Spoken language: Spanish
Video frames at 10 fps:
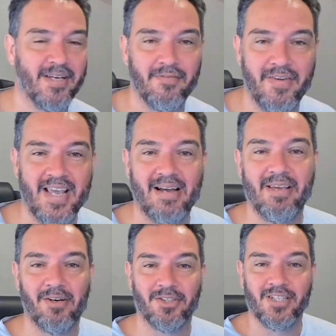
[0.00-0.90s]
En fin,
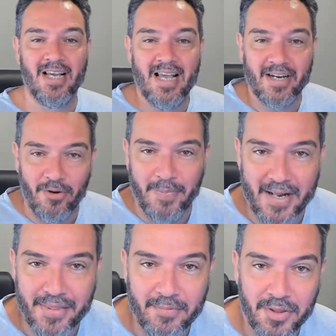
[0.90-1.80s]
amigos, ¿Qué os
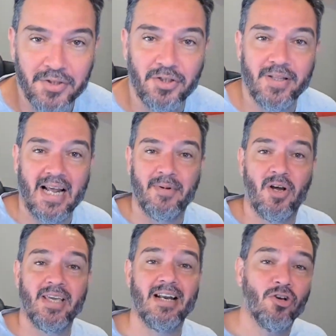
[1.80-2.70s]
parece a vosotros? Dejármelo
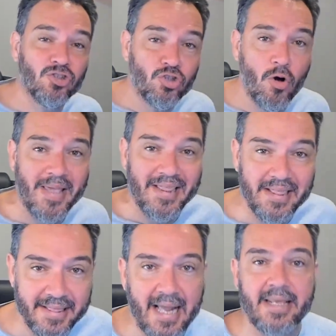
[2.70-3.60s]
ahí en los
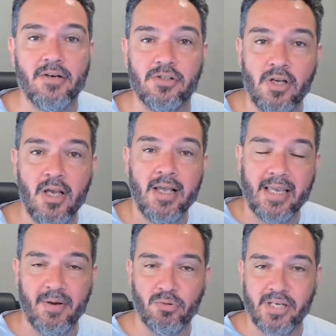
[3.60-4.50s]
comentarios, que
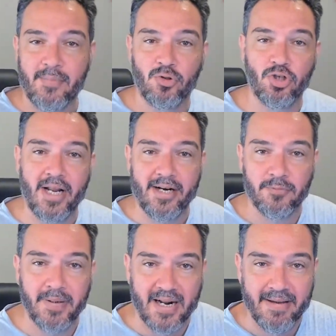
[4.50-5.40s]
me gustaría mucho leeros
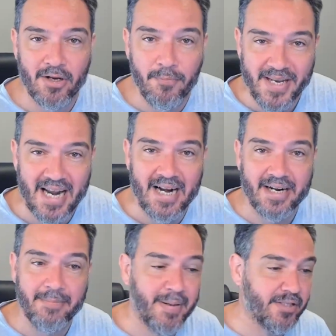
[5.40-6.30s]
para ver qué opináis al
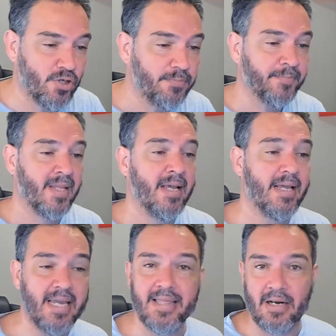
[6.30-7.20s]
respecto.
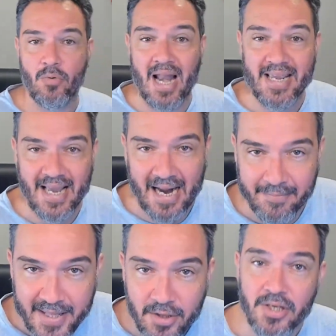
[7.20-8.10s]
Y darle un like al
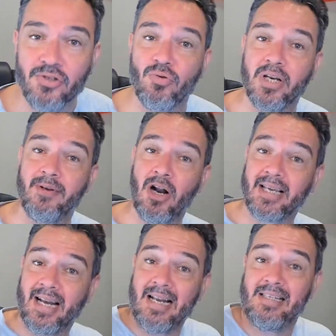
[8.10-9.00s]
vídeo y suscribiros al
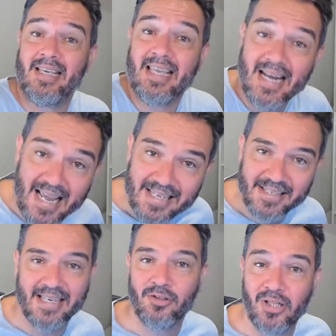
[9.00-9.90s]
canal si queréis,
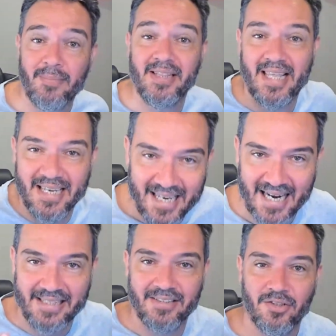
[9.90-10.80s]
que es totalmente
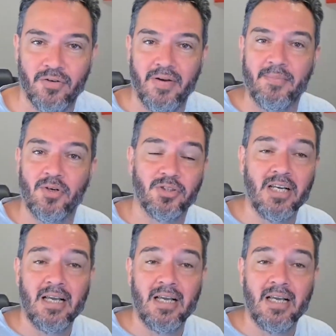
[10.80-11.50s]
gratis. Nos vemos.